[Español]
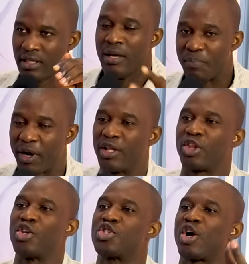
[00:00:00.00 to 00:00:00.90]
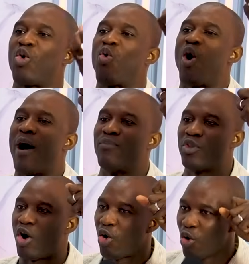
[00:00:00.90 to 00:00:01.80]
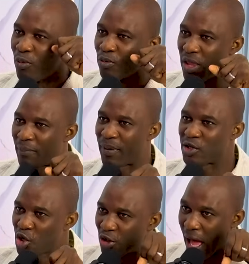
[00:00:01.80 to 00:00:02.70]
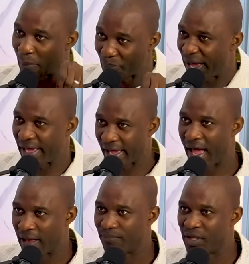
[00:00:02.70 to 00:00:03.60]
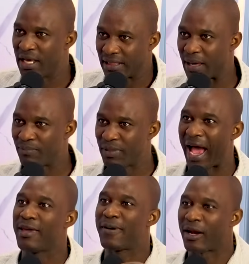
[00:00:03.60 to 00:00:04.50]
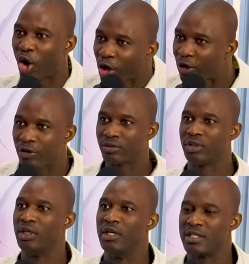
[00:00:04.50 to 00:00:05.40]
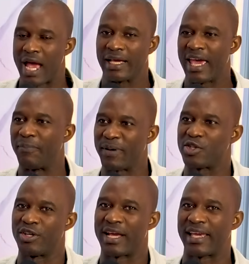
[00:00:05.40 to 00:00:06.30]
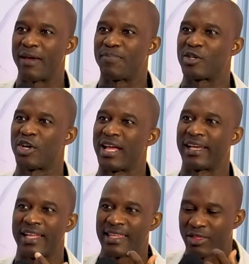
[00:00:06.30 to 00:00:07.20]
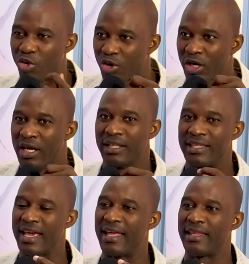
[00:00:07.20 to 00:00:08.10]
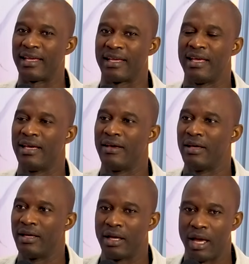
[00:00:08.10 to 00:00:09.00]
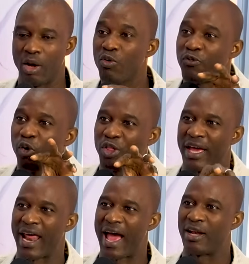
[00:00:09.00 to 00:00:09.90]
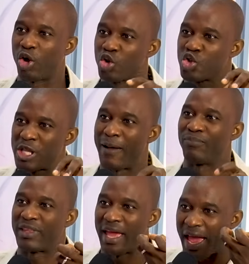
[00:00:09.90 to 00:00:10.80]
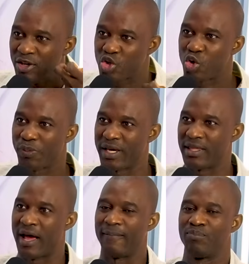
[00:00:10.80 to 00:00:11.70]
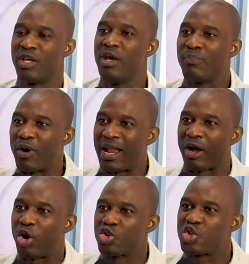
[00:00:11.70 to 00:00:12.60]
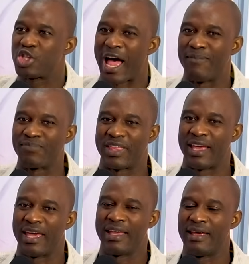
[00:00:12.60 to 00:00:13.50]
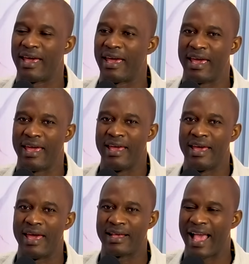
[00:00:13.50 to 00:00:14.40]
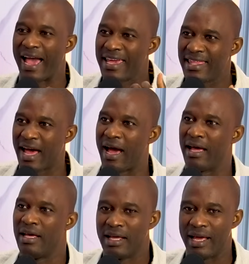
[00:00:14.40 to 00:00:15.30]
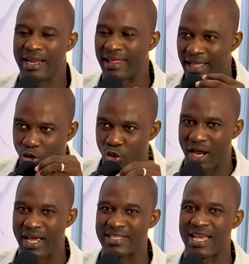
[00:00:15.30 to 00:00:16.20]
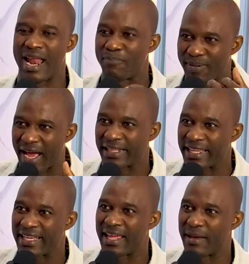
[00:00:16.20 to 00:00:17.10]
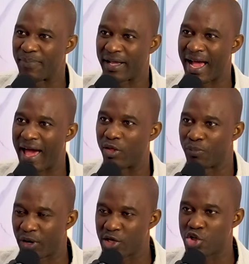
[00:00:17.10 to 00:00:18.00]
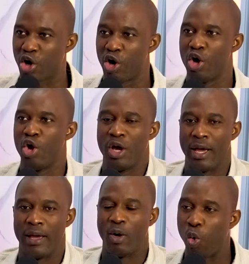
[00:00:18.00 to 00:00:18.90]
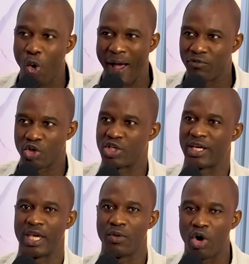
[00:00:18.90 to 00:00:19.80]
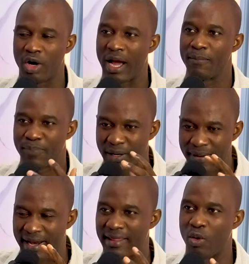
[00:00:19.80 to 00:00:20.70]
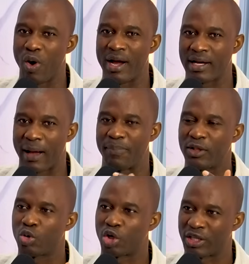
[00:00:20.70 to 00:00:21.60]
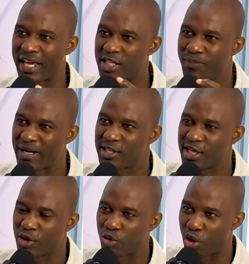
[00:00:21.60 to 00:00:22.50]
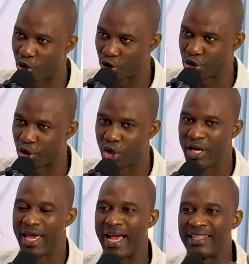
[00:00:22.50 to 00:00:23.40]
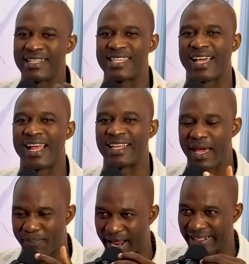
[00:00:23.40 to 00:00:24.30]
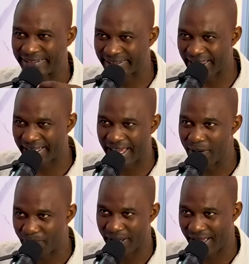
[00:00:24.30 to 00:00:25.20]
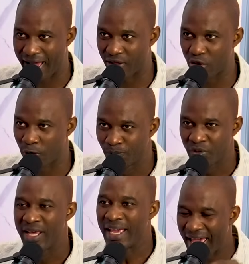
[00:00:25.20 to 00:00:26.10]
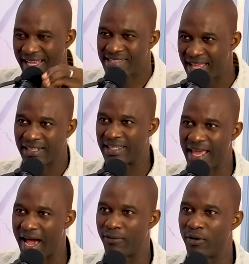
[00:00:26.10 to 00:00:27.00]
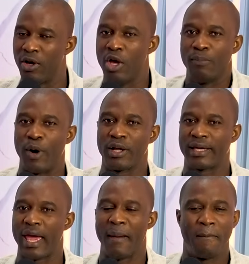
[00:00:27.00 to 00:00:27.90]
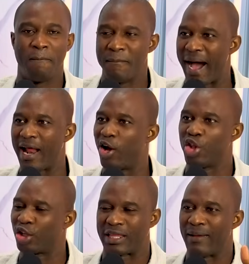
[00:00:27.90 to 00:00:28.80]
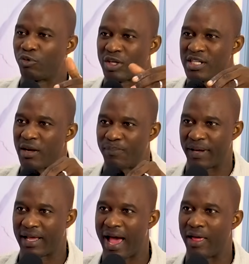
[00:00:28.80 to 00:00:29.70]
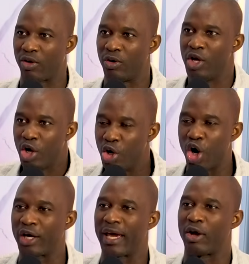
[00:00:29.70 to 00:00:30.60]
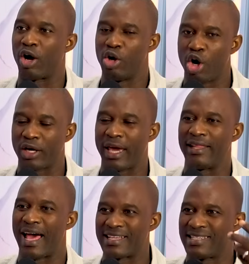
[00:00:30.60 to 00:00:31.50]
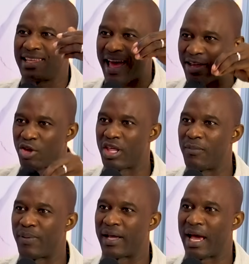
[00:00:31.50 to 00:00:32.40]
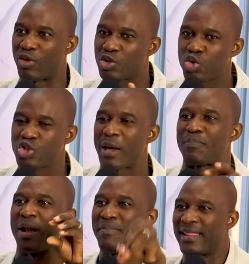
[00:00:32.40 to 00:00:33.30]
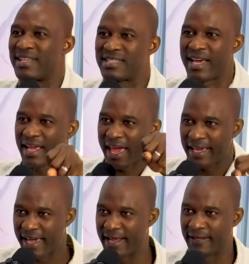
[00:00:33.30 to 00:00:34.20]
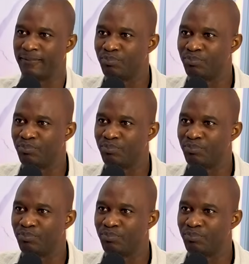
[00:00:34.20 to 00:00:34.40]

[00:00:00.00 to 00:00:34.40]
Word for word: Pero entonces cuando una persona peca, hay velorio. Santo. O sea, que hay personas, que hay personas que tienen un, eh, funeral constante en su vida por la constante eh, eh, caída en la naturaleza, la práctica de pecado. Por eso Juan no se equivoca. En primera de Juan capítulo 3 versículo 8, él dice que el que practica el pecado es del diablo, porque malo no tanto es el pecado. Lo que, lo que hace daño del pecado es usted permanecer en él.